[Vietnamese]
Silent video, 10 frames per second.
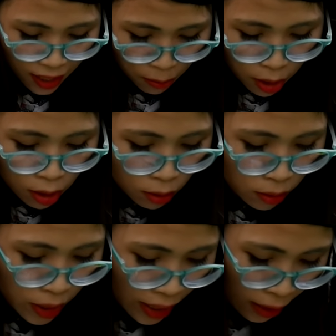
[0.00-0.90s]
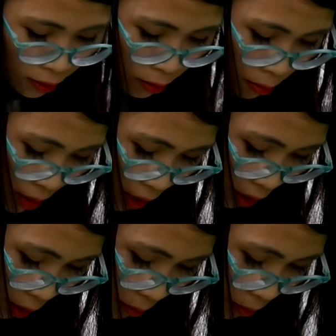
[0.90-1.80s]
không biết thuận có thích ăn xúc xích
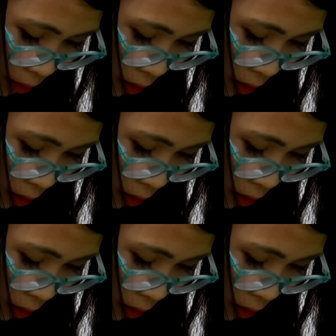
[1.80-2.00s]
hay không